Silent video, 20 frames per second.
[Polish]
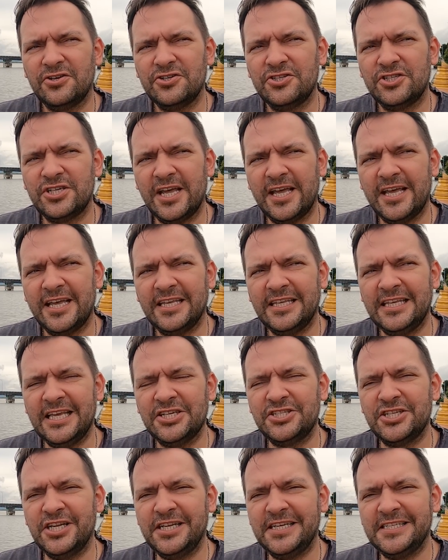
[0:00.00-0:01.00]
że
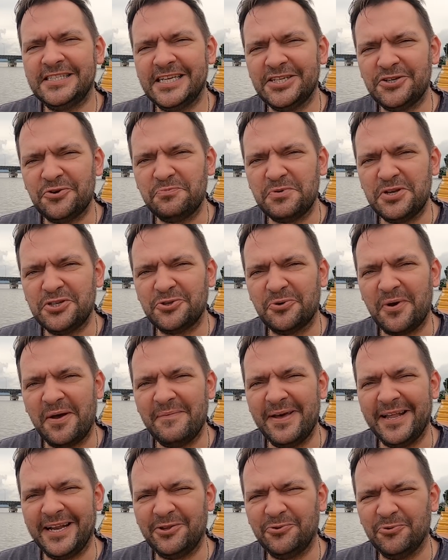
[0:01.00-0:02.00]
jeżeli chce się mieć tą
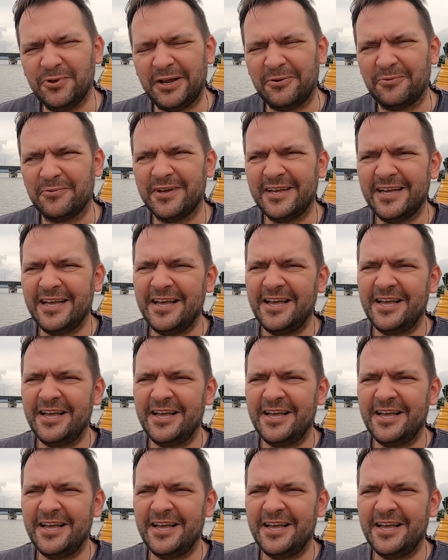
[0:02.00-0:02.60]
emeryturę